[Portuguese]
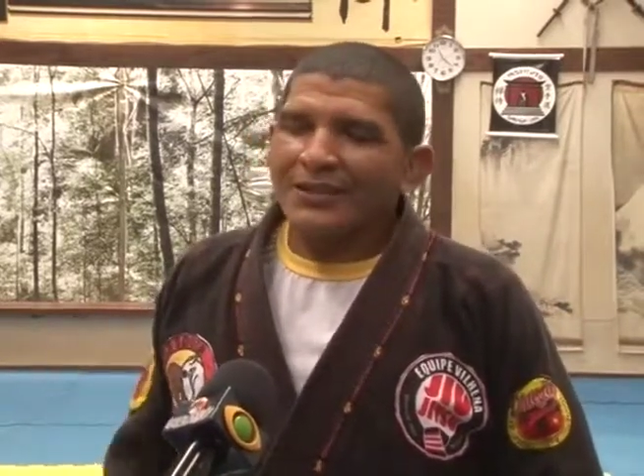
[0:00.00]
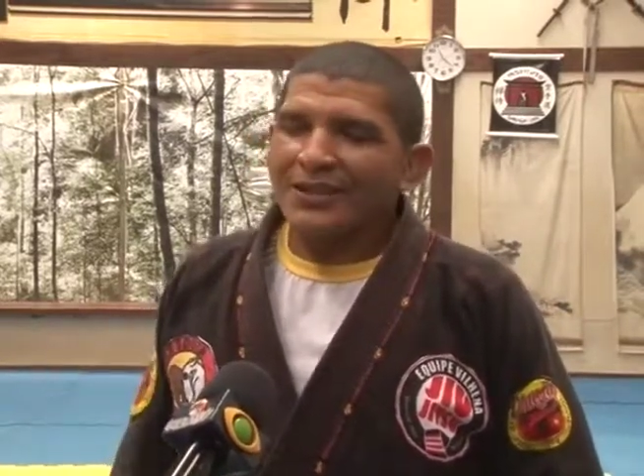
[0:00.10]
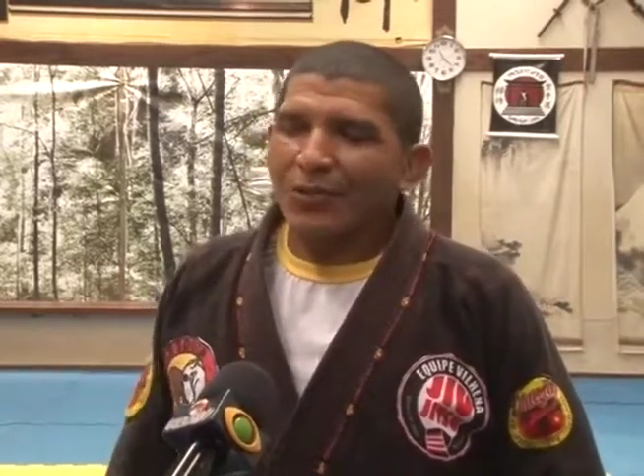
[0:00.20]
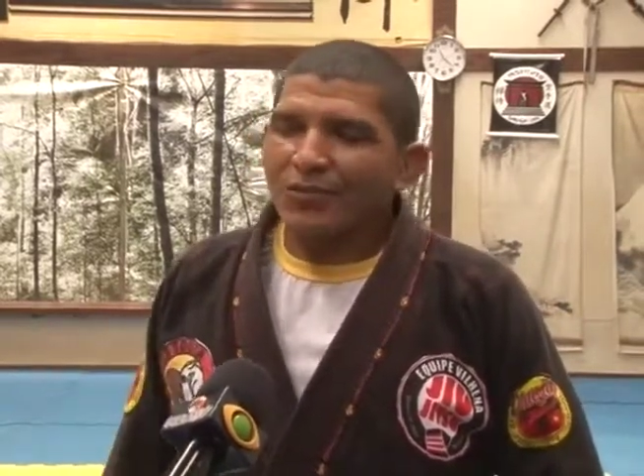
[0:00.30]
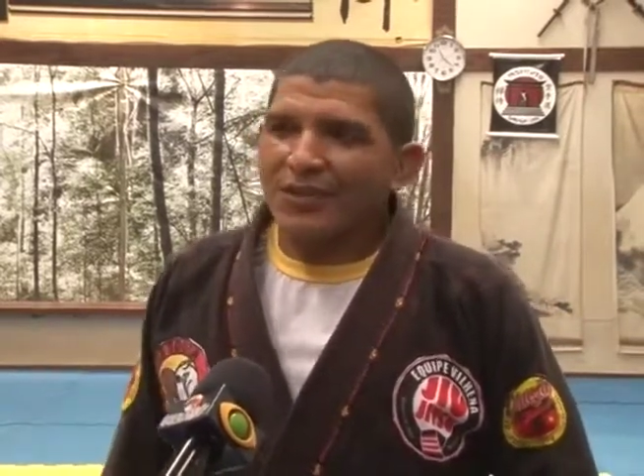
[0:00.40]

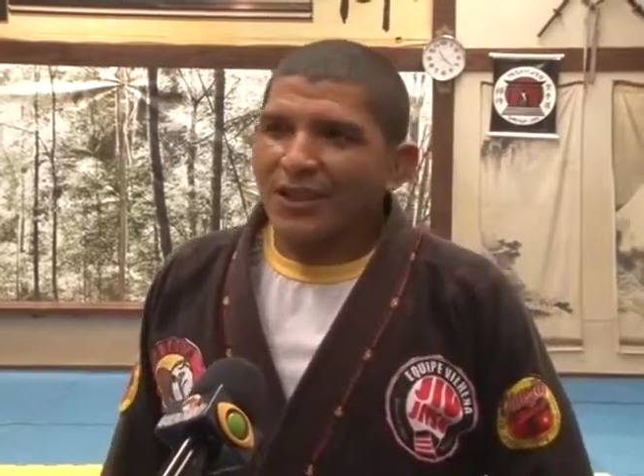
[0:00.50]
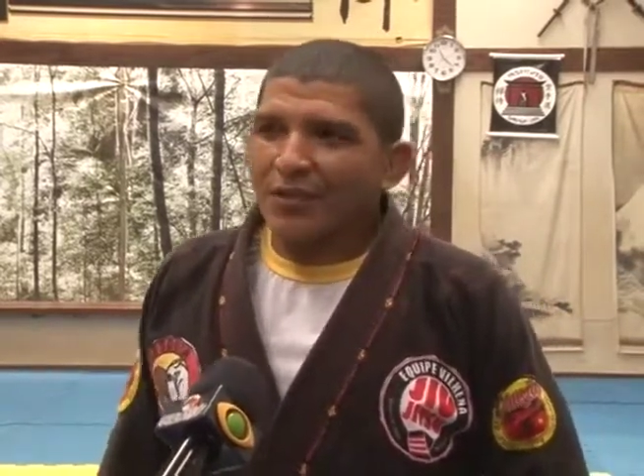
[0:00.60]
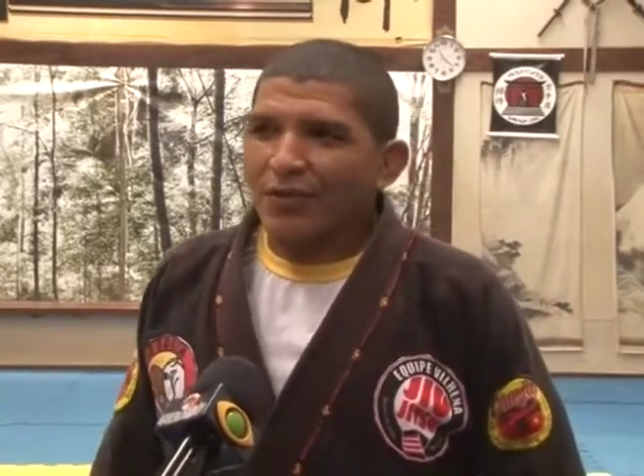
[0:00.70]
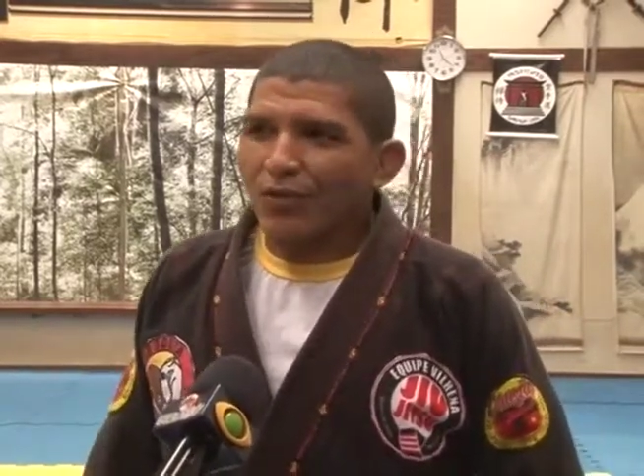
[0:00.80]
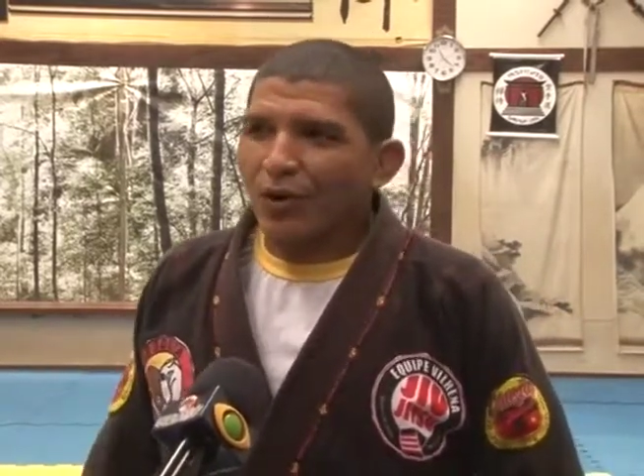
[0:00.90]

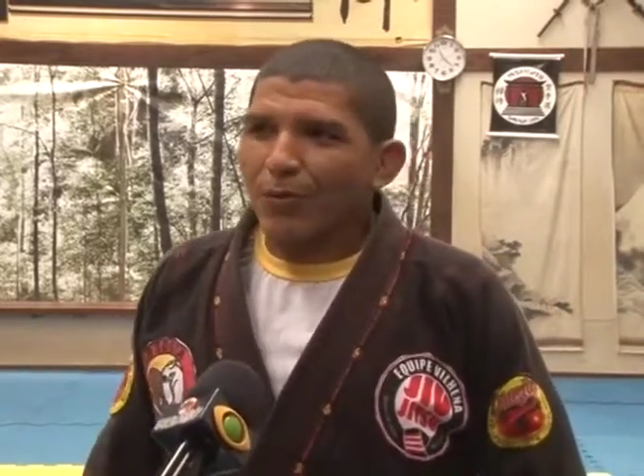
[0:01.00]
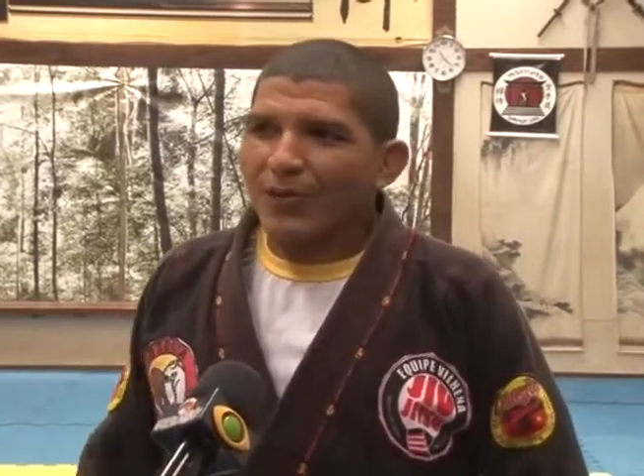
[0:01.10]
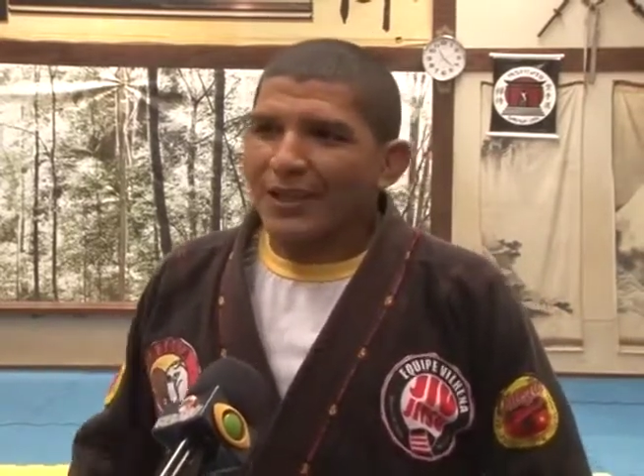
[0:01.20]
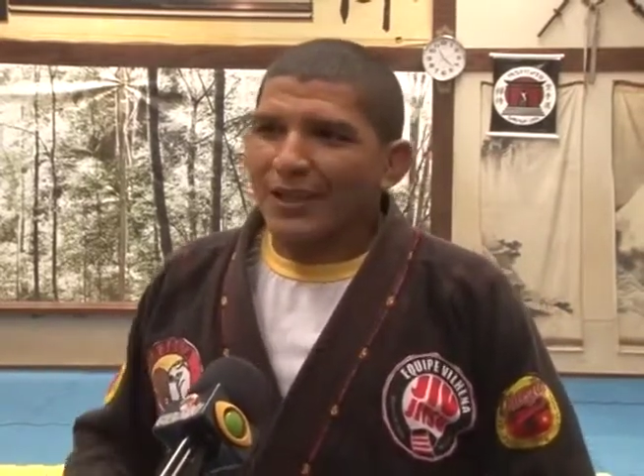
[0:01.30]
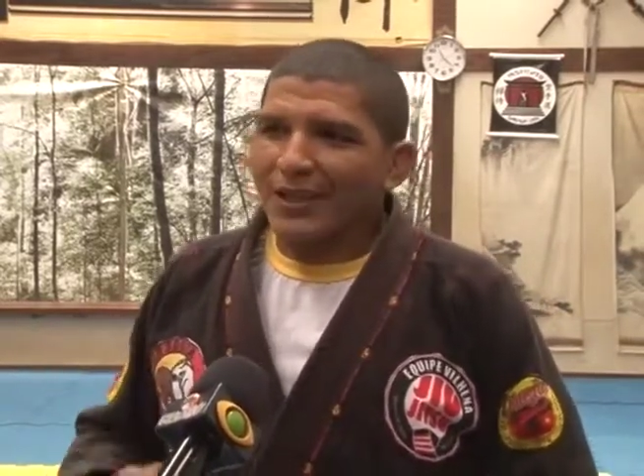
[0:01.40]
100%
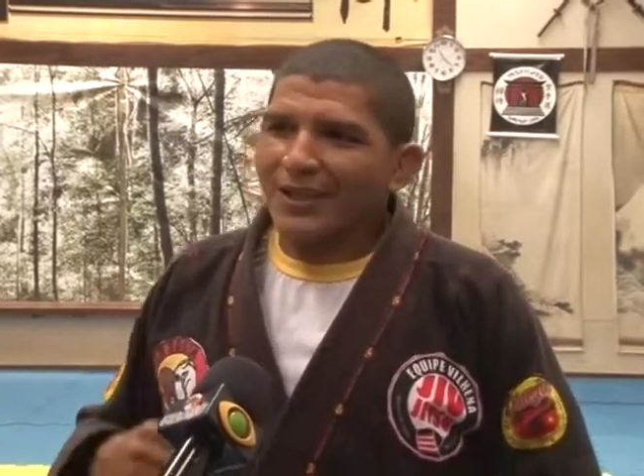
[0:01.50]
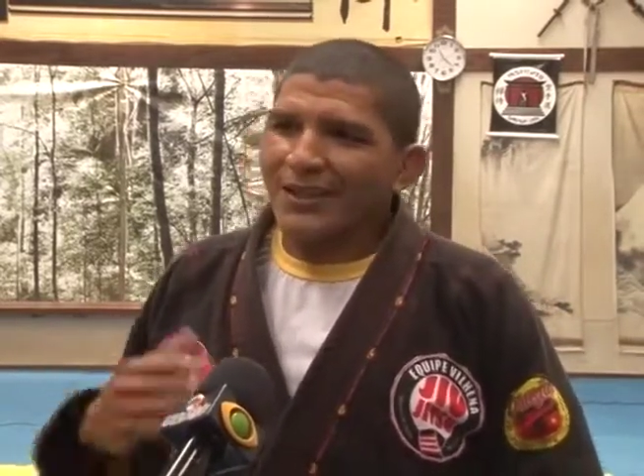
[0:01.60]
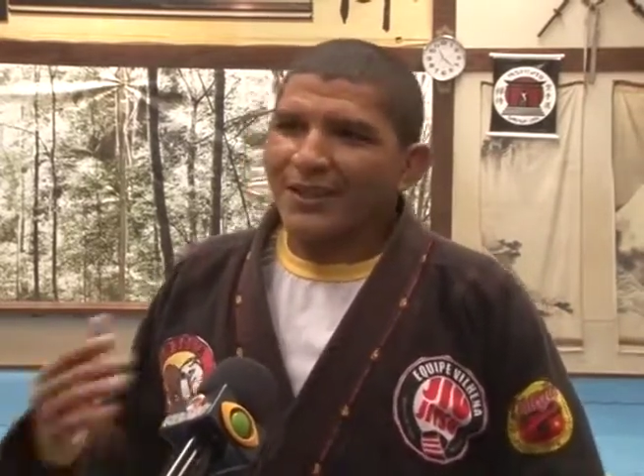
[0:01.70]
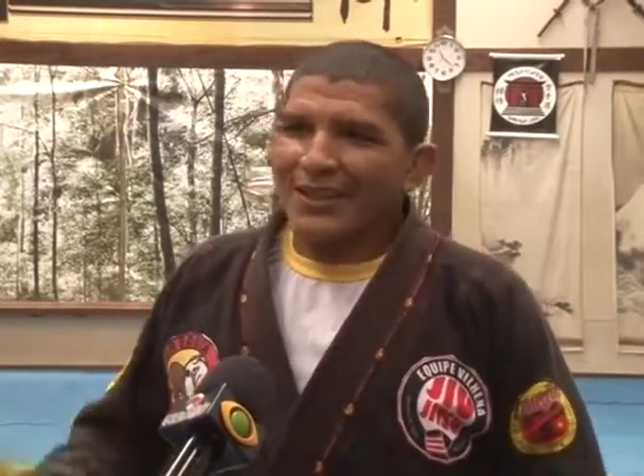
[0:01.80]
top que